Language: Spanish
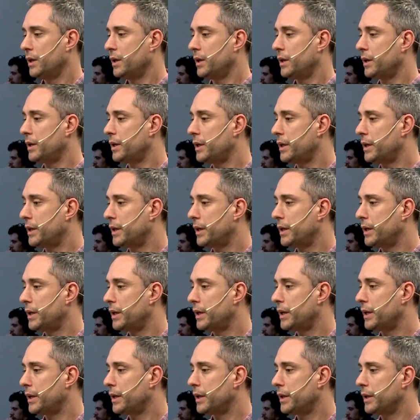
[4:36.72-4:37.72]

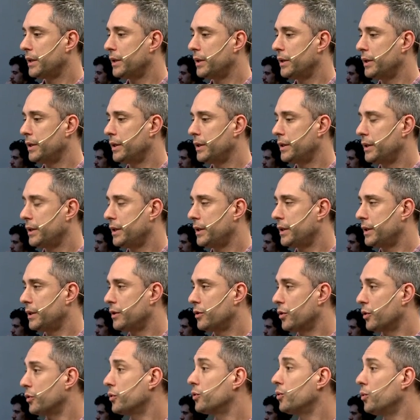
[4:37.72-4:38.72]
eh, de,
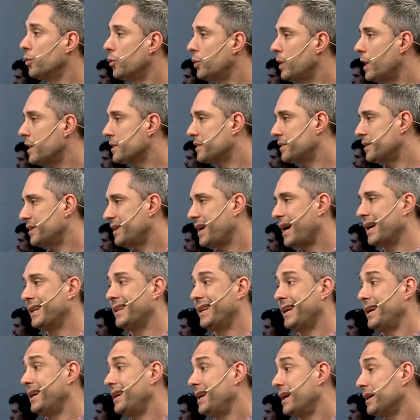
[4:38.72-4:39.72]
torturas,
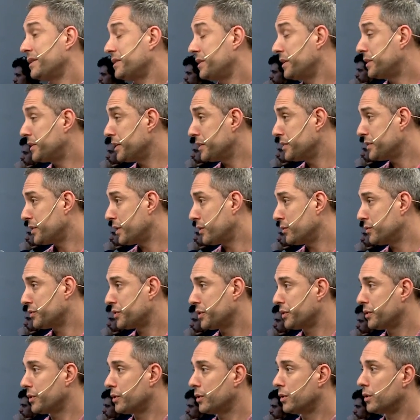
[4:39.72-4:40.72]
hasta de la existencia de un
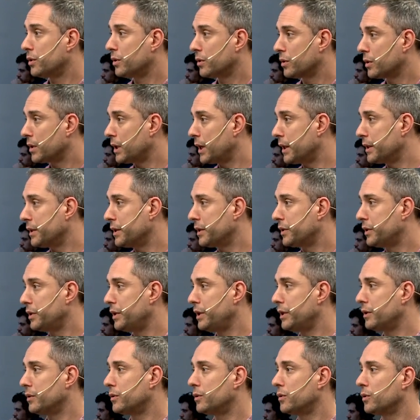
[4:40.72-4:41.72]
centro
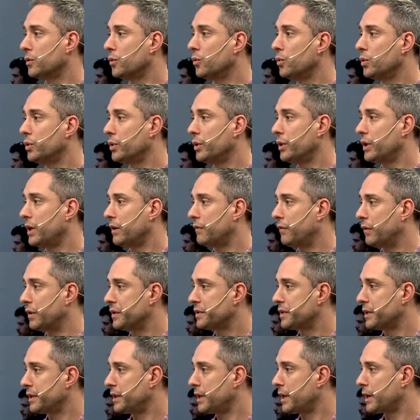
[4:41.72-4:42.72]
clandestino oculto de las
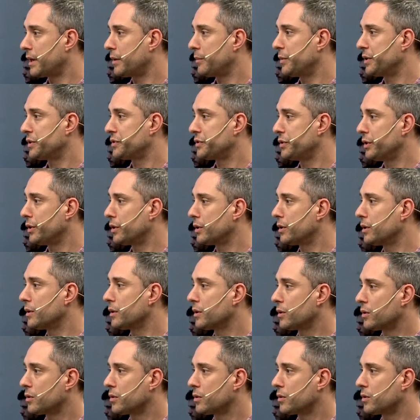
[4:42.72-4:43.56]
fuerzas de la represión.